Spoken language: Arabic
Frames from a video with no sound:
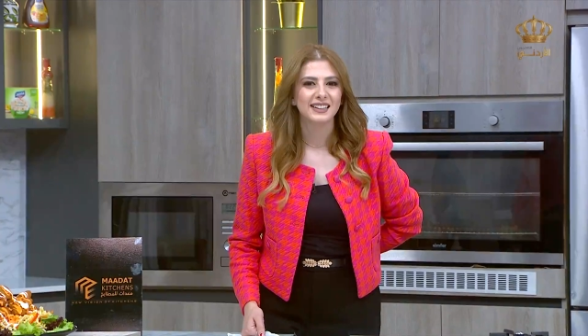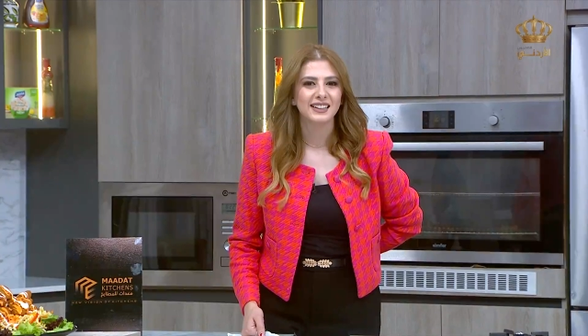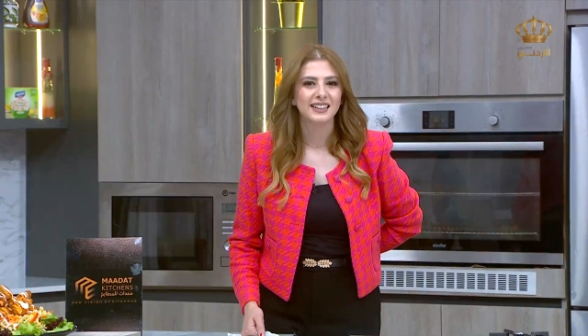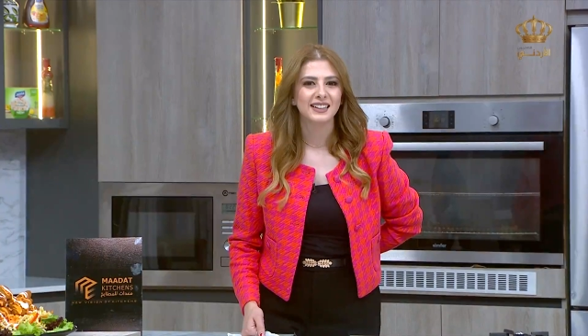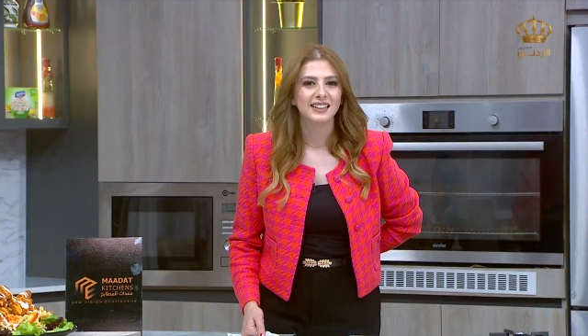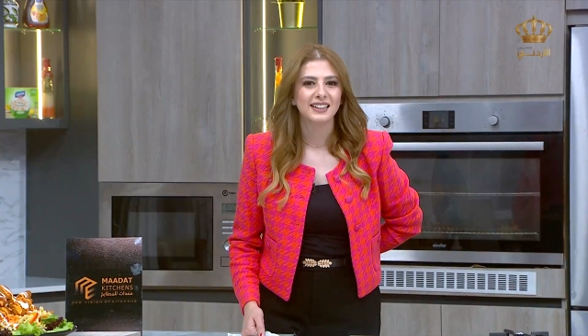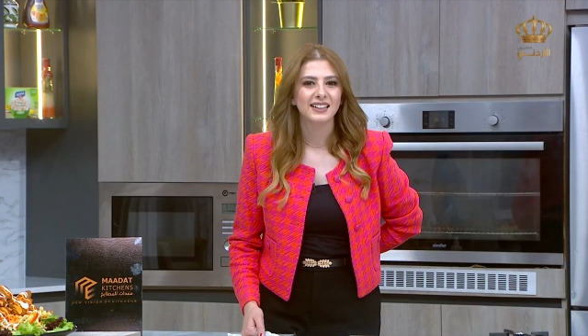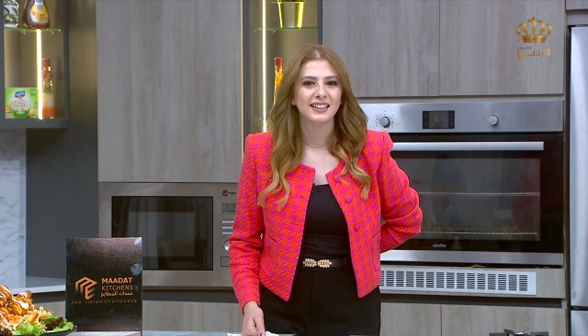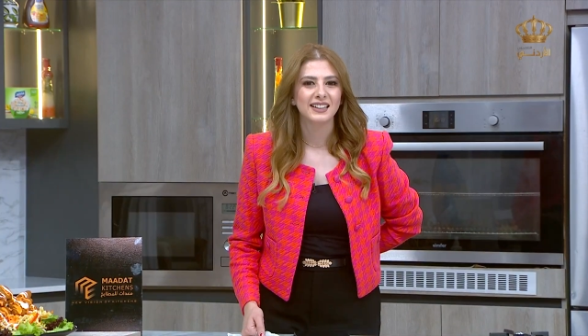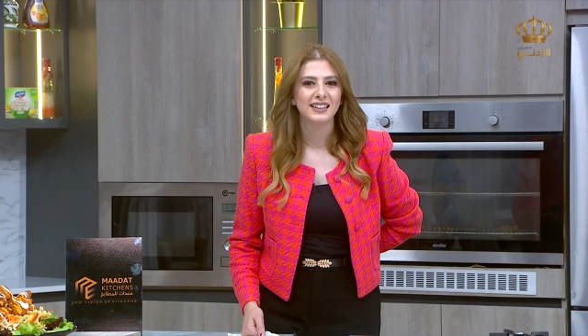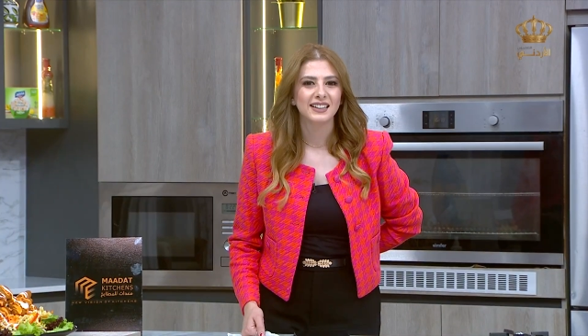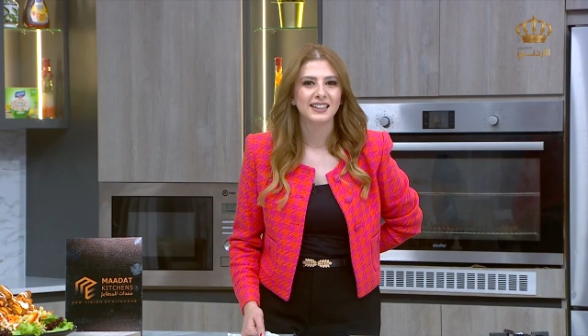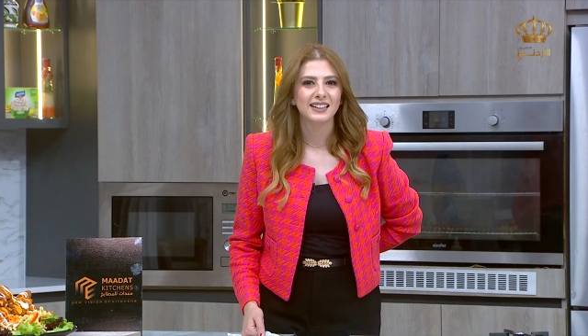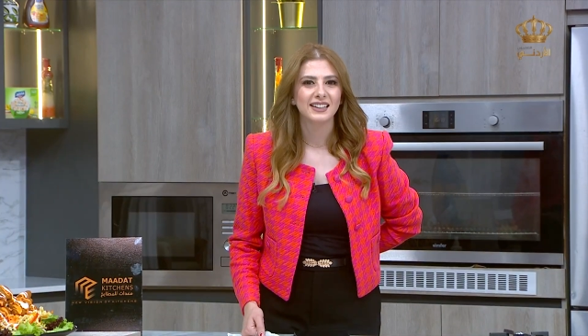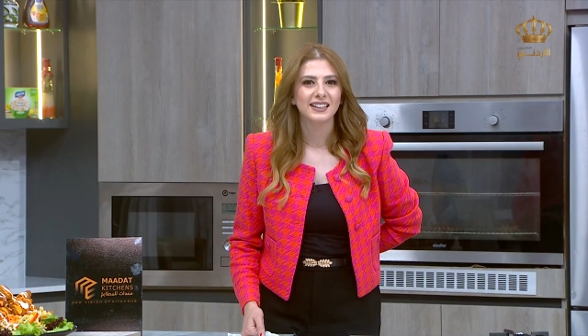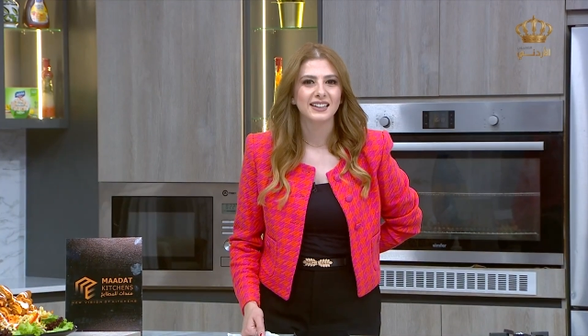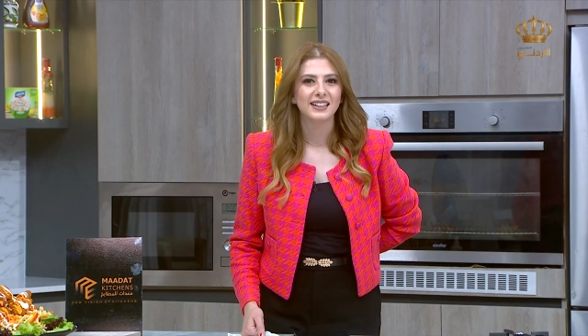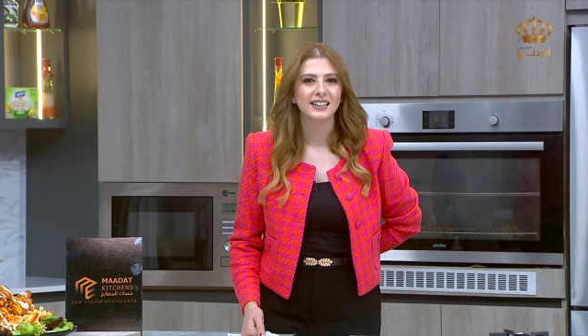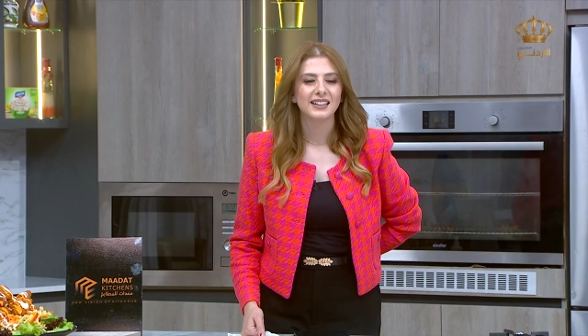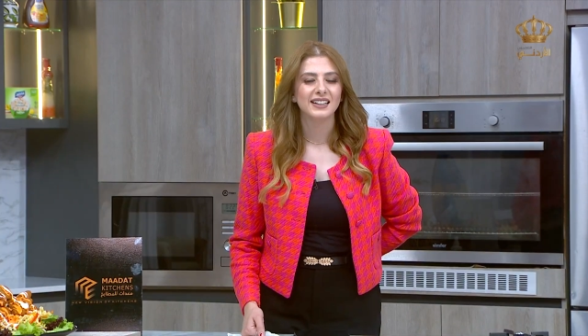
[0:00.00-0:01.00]
انا
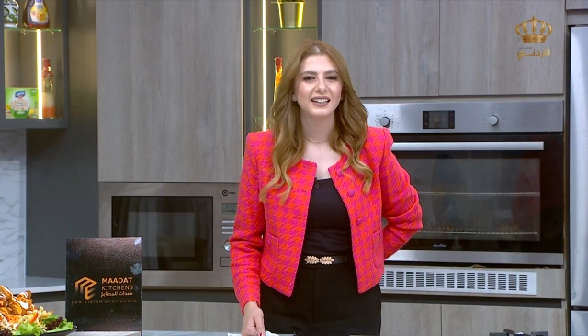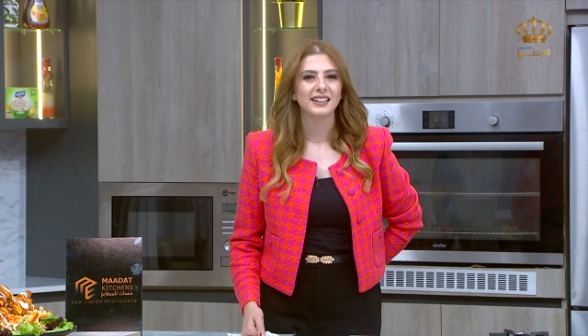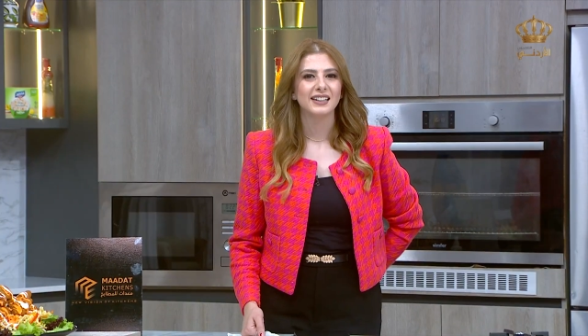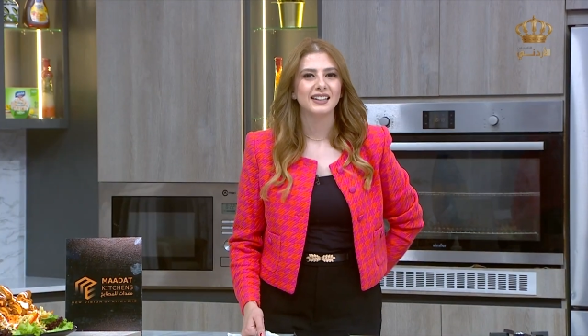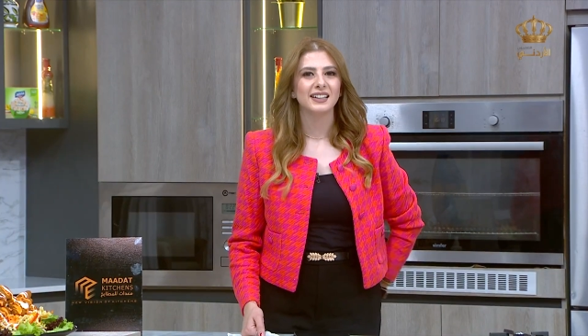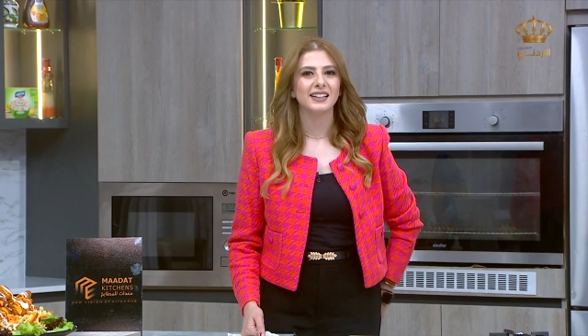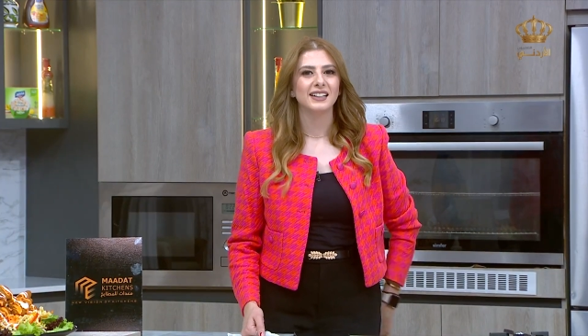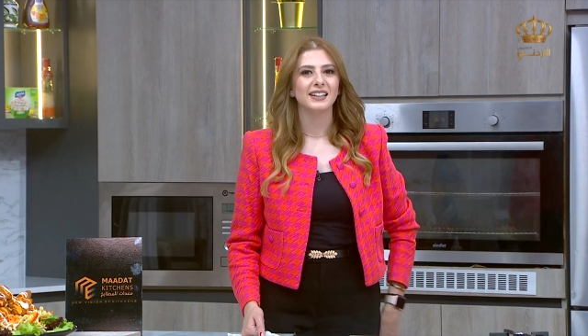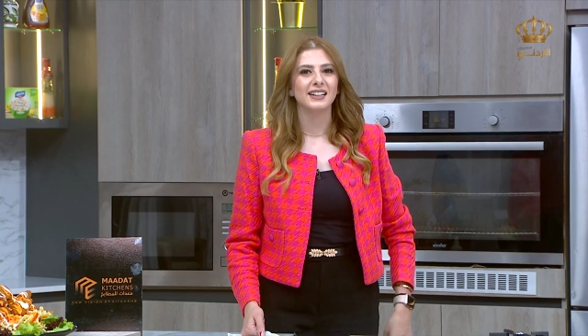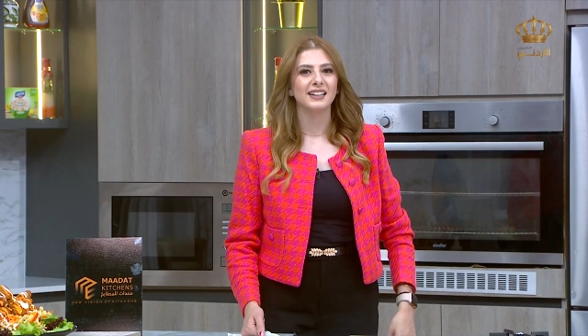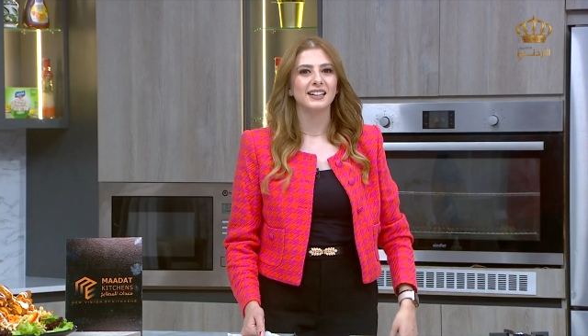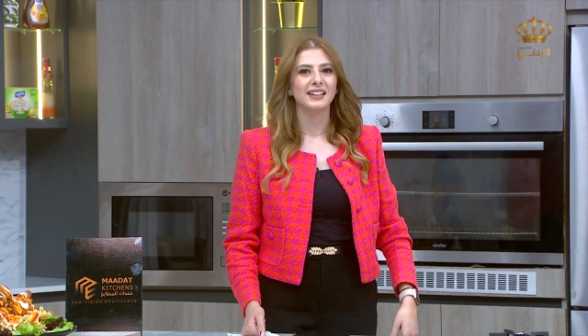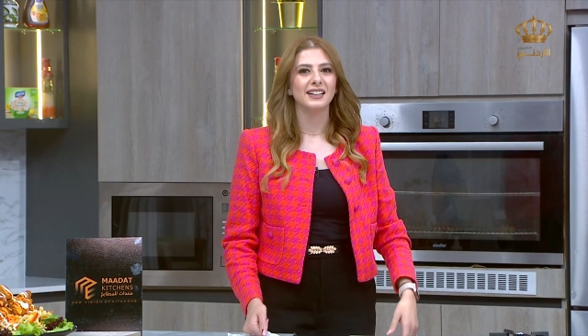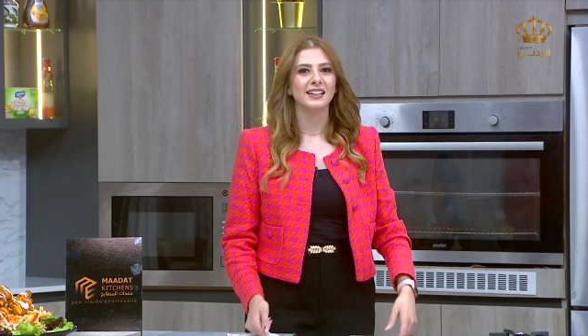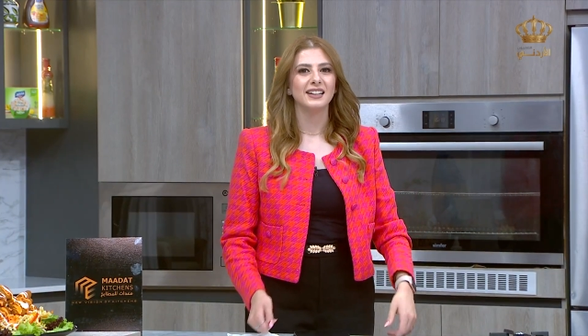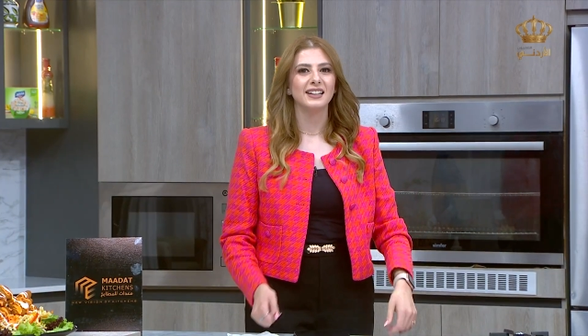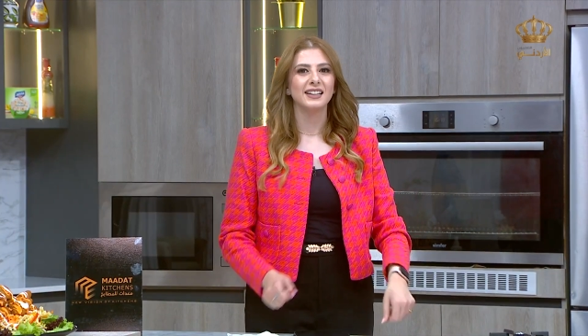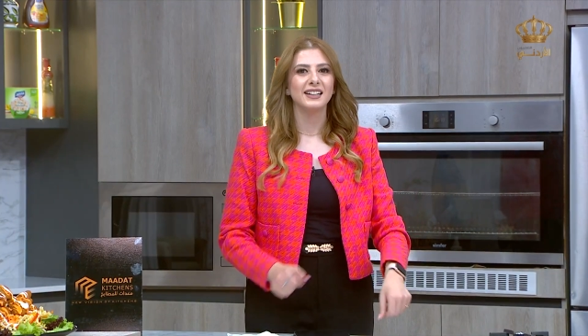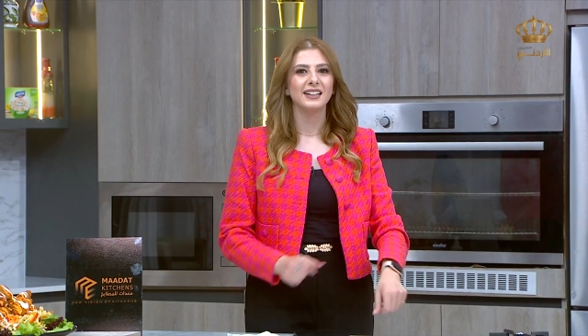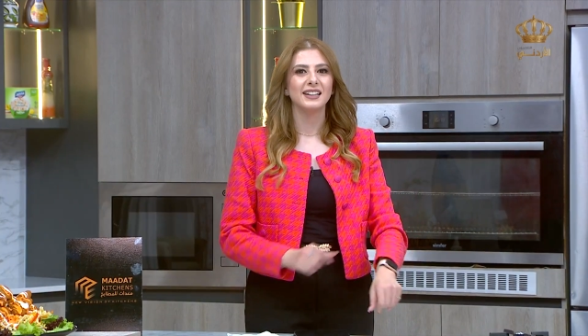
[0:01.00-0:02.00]
منيحه لما تكوني على
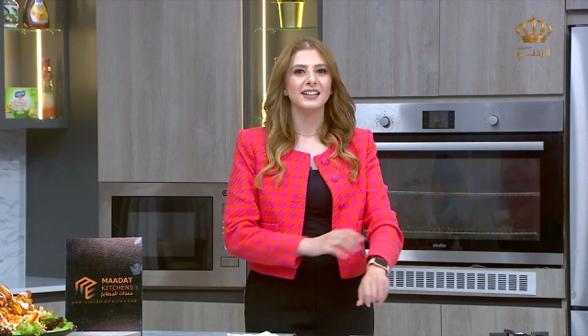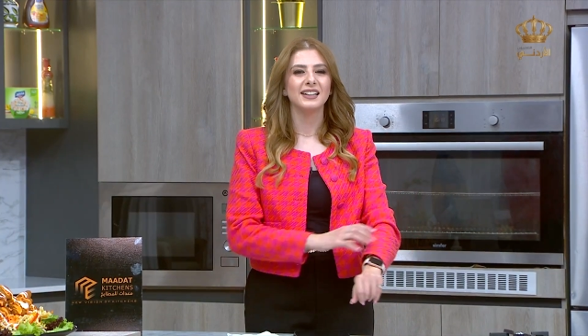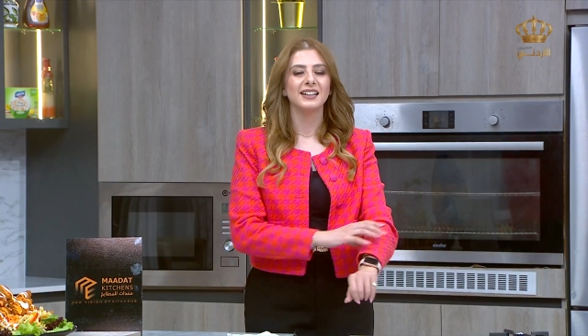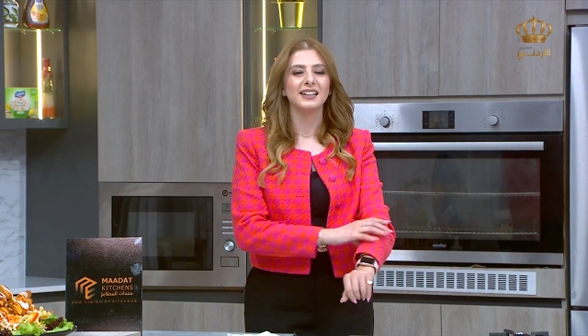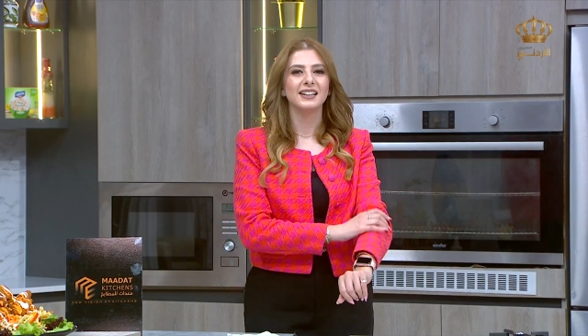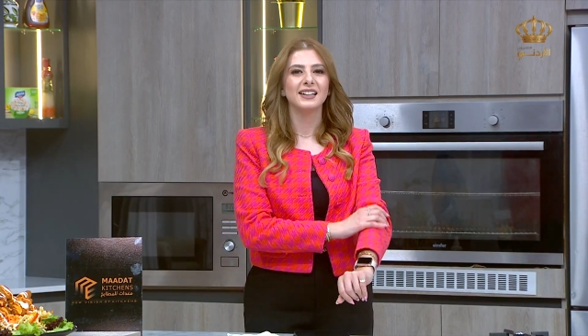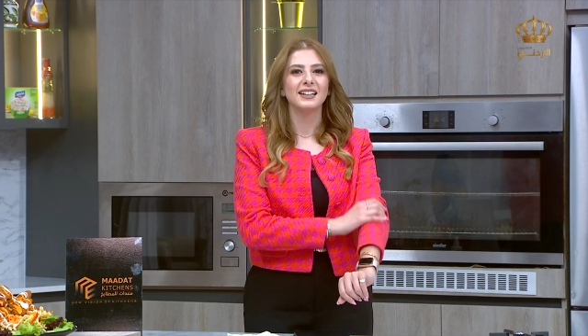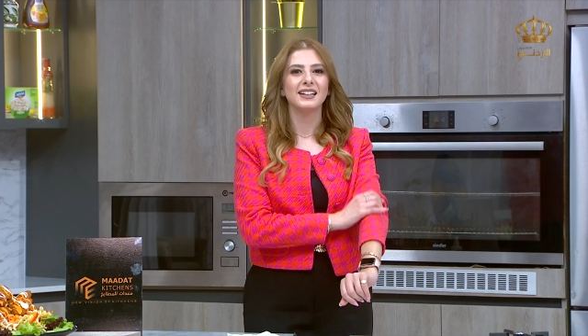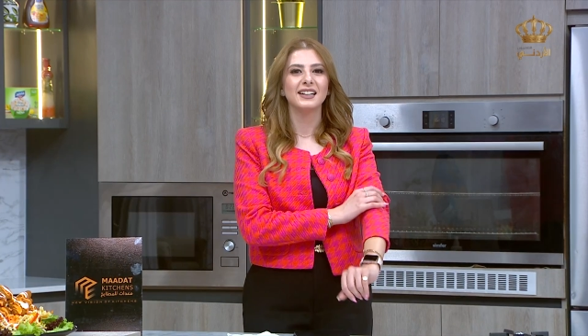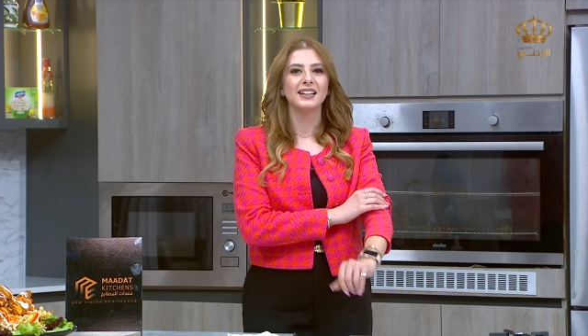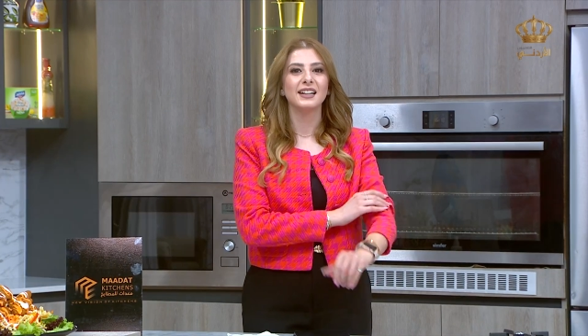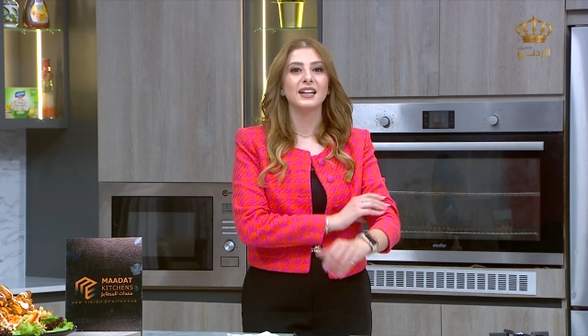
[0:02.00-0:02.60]
شاشة انا بنبسط